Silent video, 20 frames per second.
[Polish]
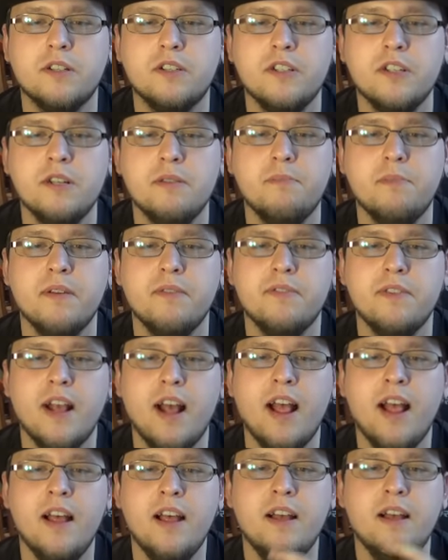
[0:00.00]
czyli
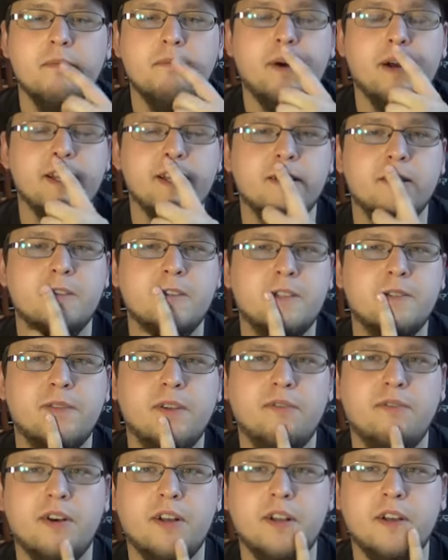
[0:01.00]
pewnie ma język
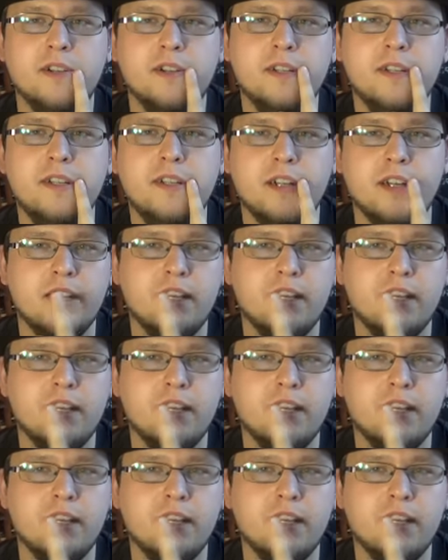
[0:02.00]
wywalony,